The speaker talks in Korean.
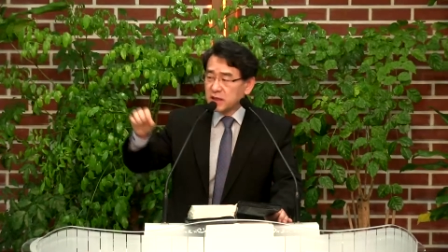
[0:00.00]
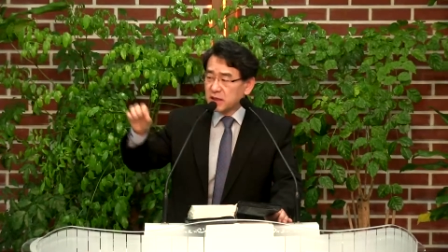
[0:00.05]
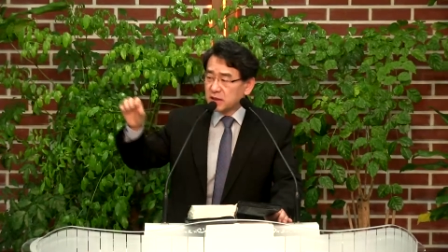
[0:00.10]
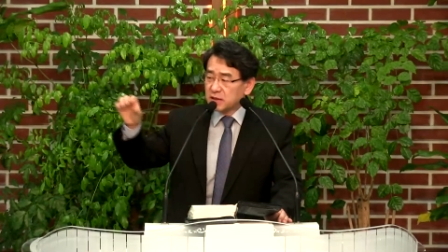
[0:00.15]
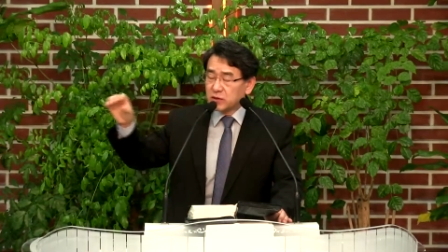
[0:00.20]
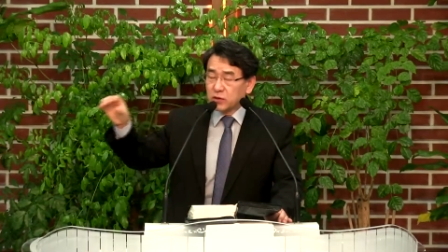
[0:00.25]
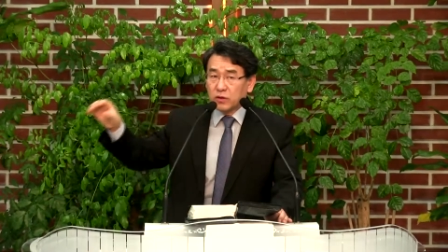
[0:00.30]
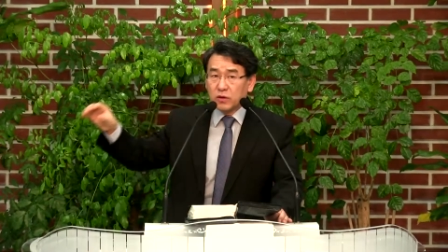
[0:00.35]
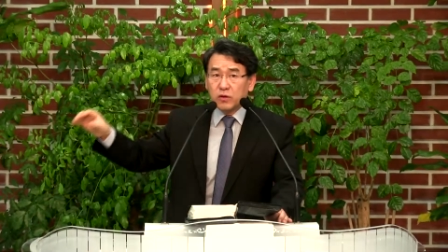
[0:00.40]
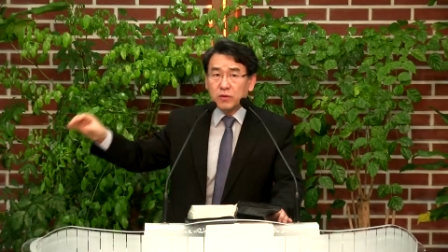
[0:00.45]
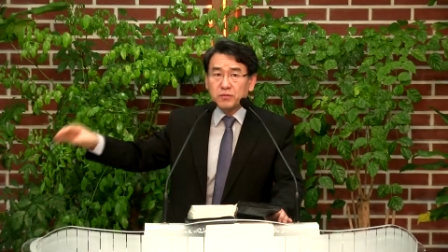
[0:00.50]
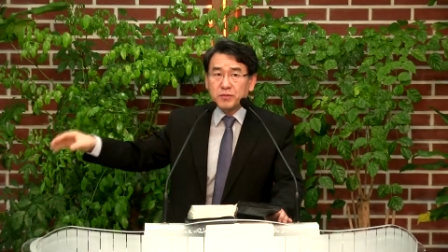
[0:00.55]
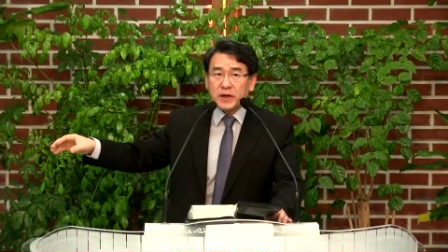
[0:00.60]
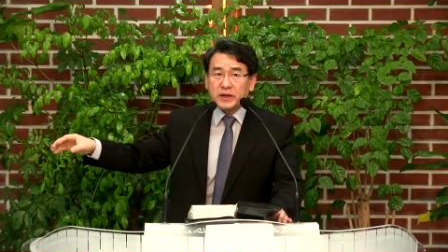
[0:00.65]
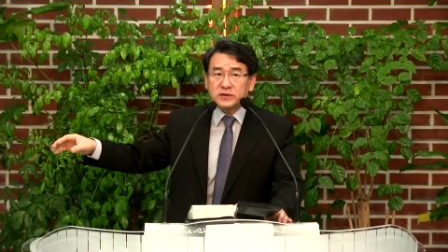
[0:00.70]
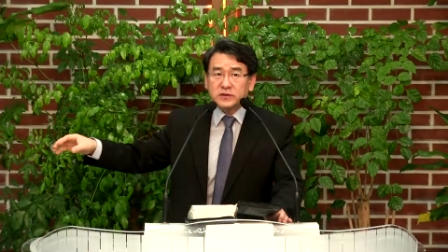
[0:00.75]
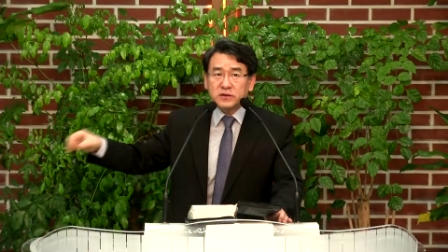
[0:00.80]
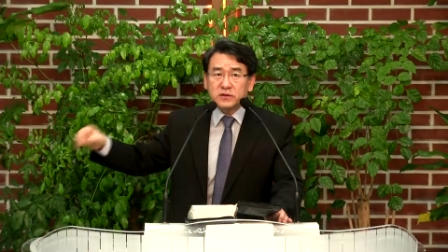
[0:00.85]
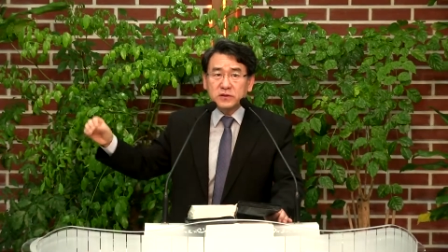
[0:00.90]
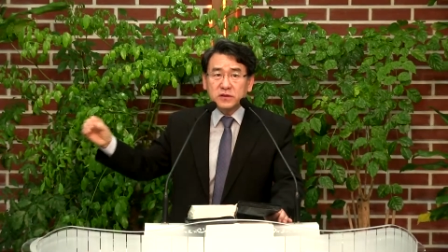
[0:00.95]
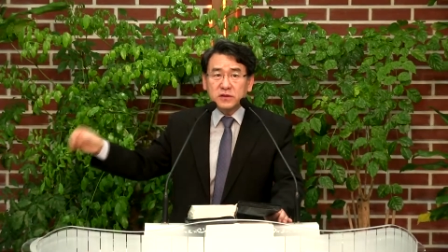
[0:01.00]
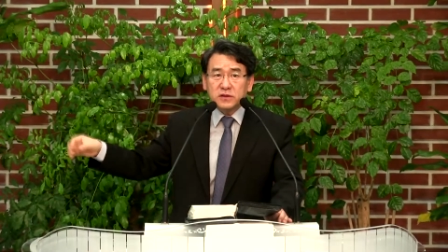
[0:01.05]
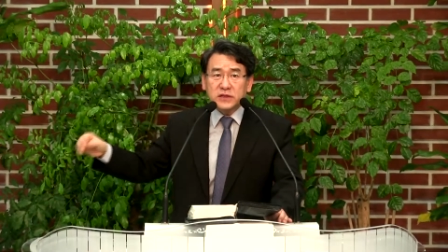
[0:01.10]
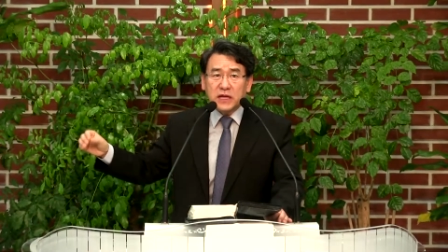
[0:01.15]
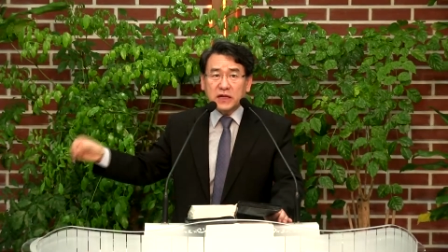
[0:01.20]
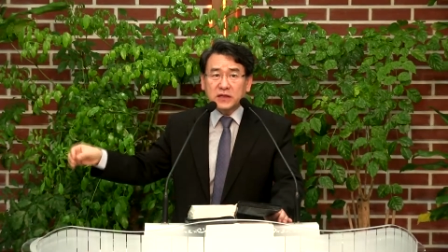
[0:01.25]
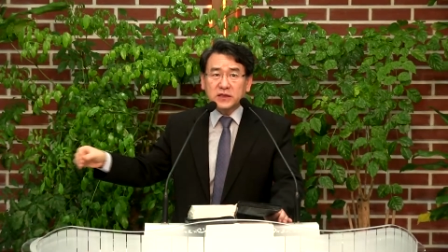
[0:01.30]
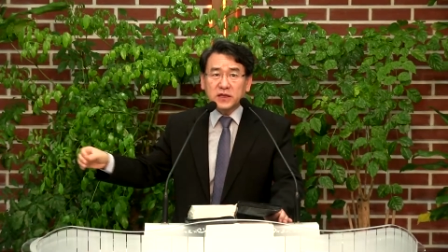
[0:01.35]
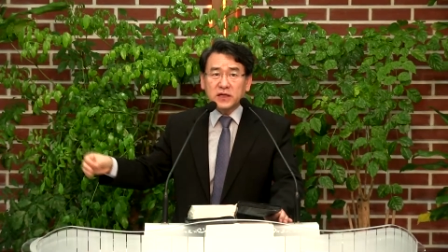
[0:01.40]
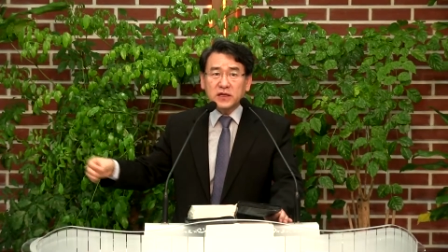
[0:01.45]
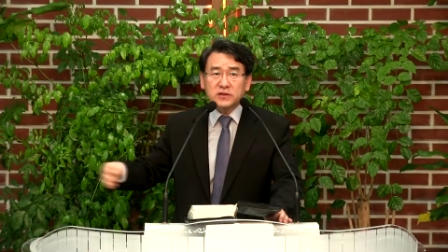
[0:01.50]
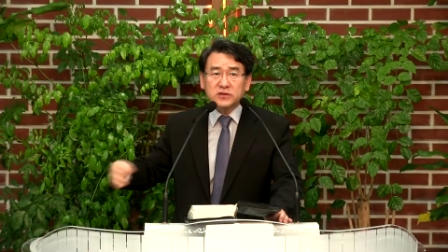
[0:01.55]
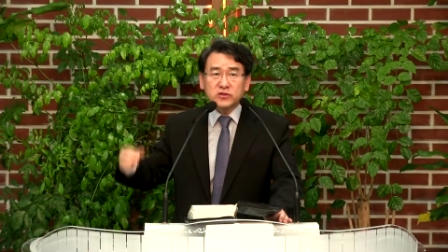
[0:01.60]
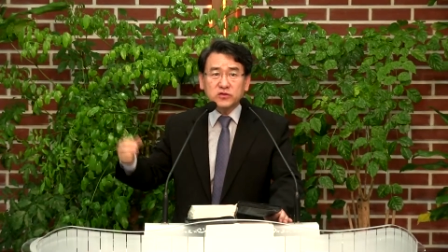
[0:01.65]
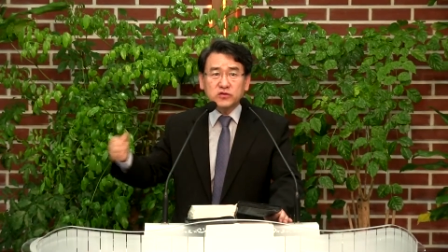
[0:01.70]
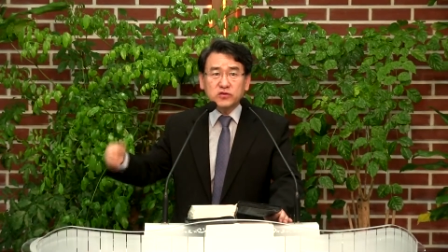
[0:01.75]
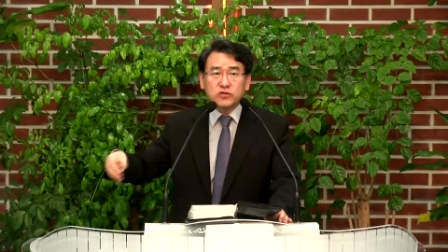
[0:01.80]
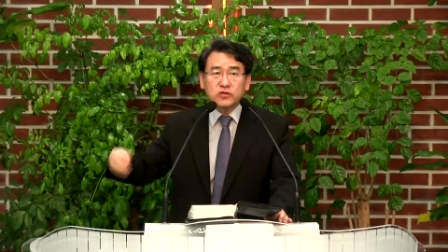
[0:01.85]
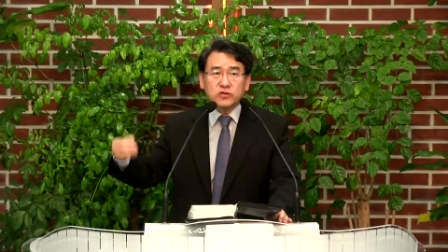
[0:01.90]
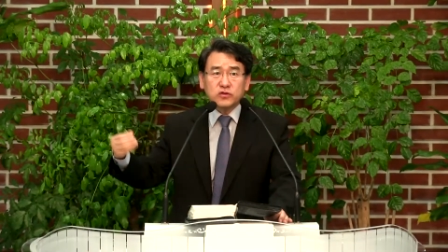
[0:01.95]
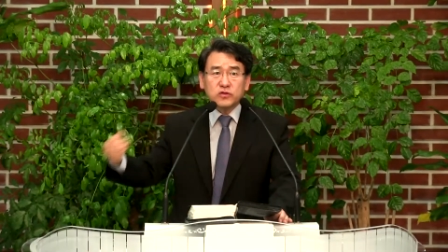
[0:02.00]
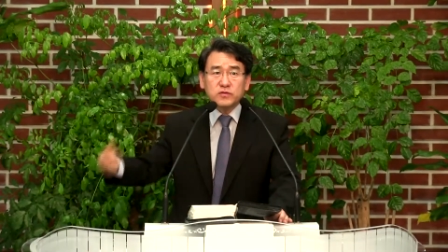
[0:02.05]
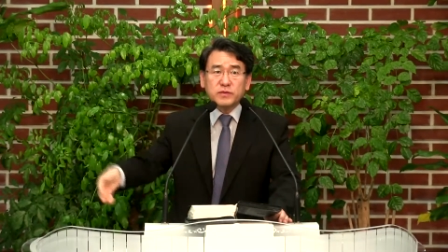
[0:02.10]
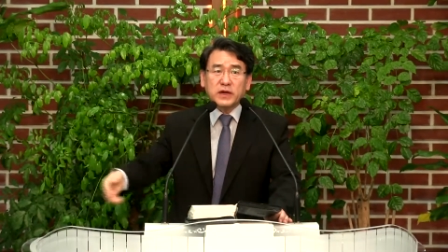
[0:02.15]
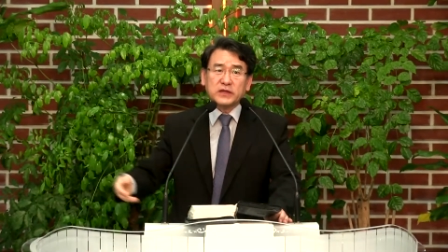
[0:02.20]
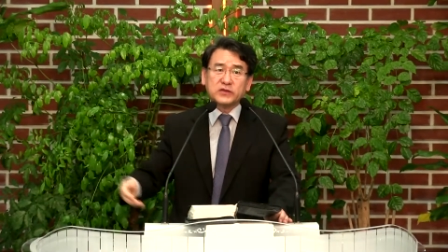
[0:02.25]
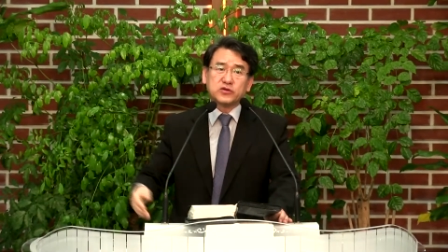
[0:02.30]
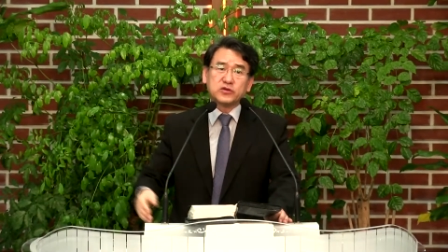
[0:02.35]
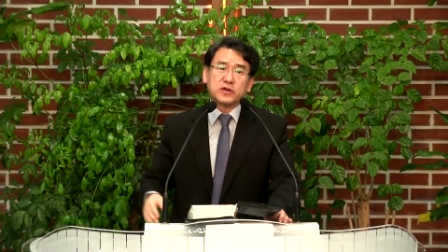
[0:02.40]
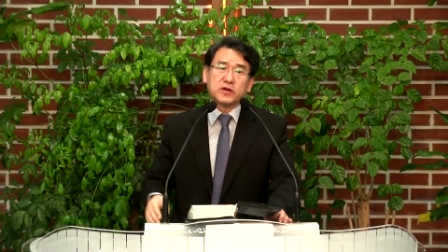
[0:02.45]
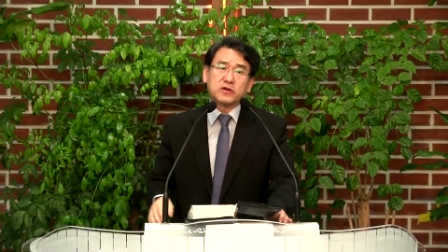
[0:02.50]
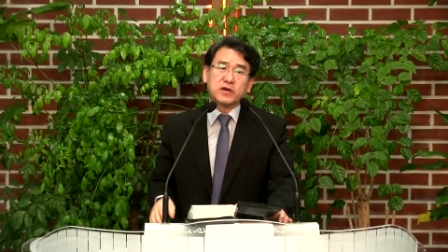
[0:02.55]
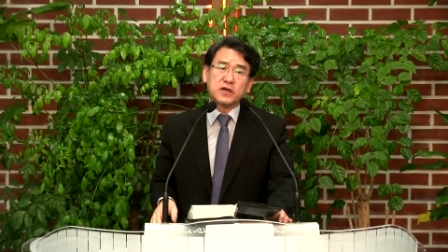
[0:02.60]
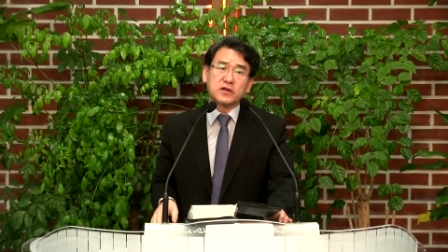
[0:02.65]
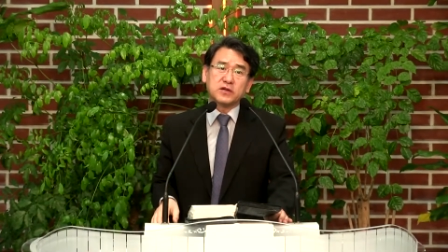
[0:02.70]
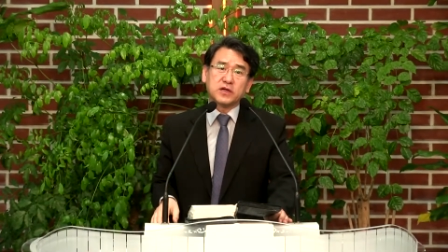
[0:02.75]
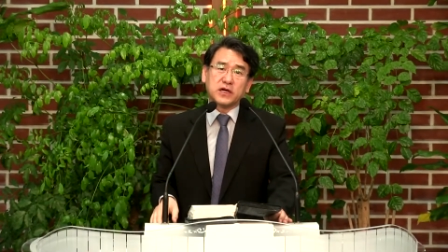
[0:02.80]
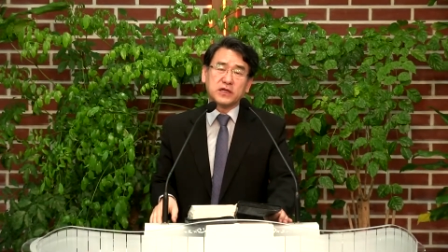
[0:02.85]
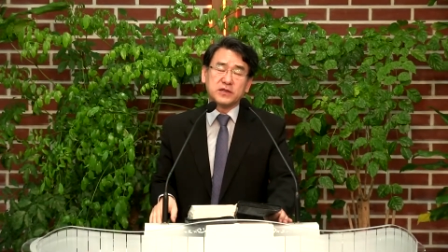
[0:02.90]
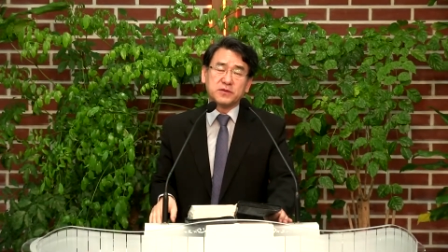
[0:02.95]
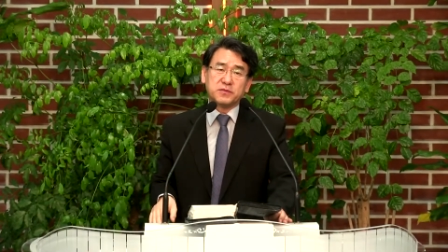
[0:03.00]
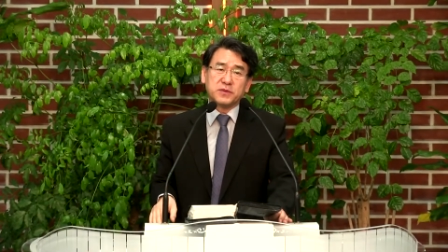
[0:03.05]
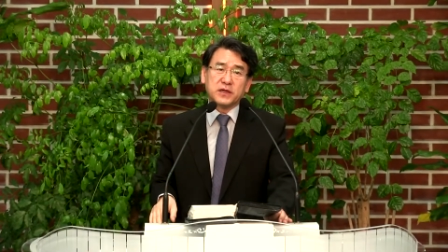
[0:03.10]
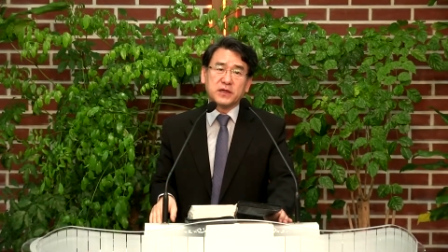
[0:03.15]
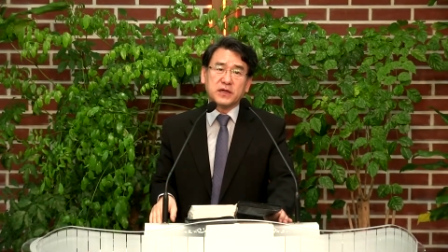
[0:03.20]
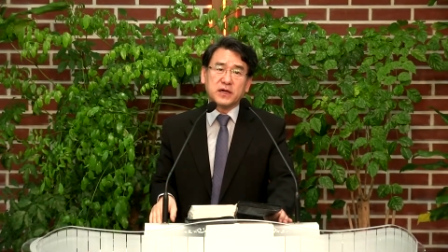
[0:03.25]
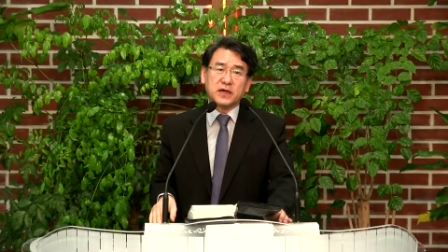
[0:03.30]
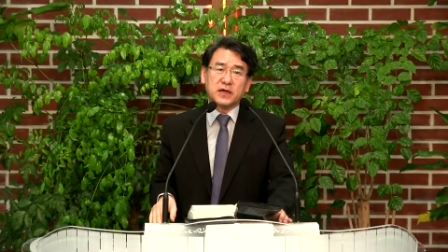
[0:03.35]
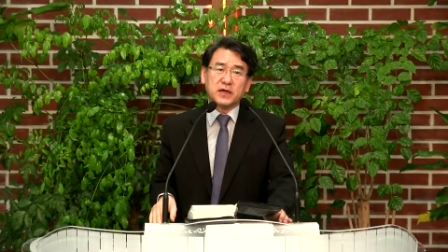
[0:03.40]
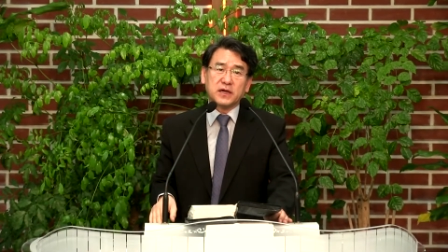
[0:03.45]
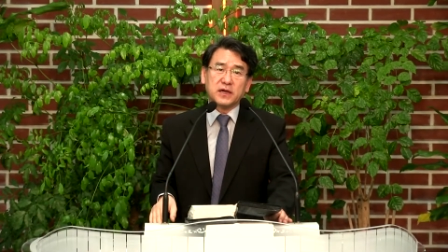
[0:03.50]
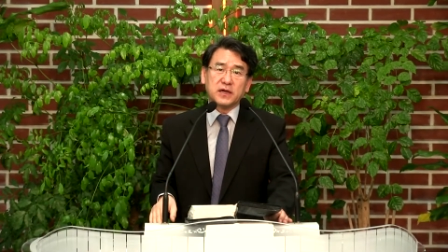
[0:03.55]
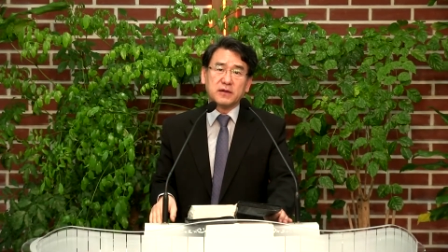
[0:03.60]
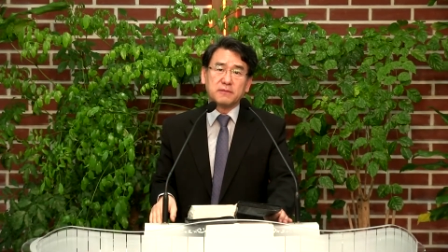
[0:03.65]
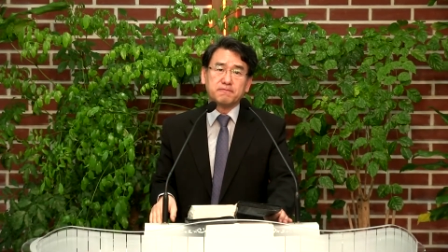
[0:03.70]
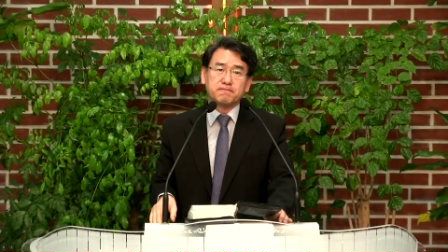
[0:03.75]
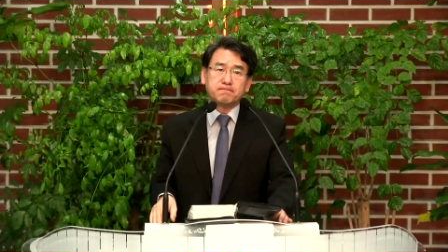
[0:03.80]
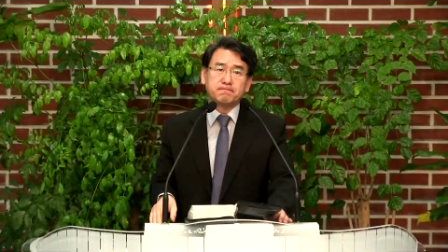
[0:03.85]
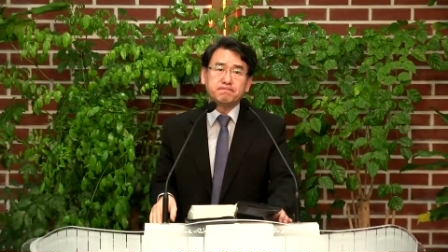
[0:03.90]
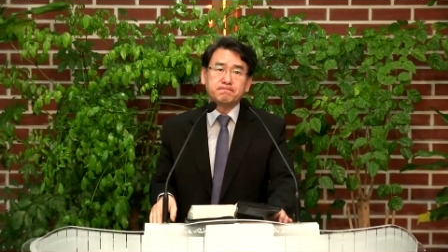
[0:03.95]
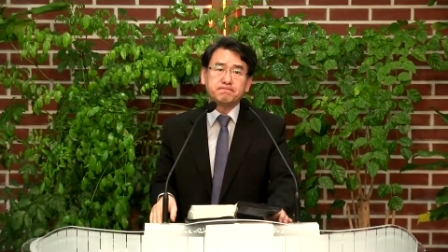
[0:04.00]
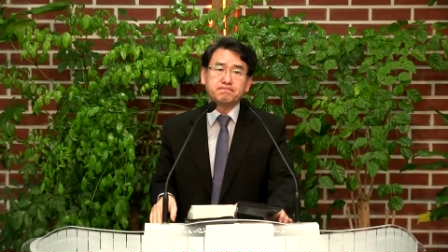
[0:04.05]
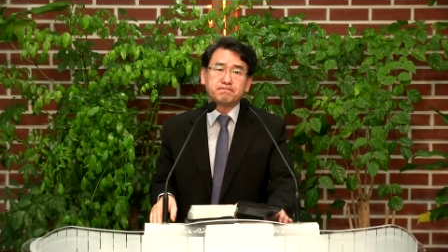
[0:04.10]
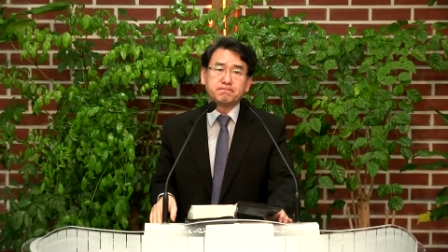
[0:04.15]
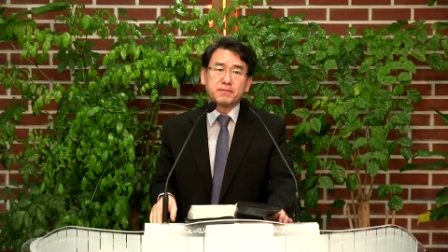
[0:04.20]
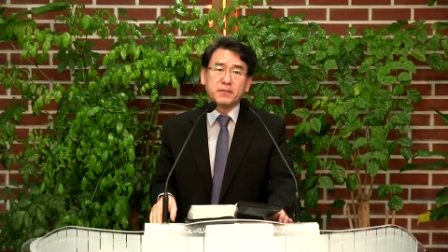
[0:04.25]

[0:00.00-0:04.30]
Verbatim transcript: 또 백성들을 닥달해서 수요를 맞추라고 할 거 아닙니까? 음?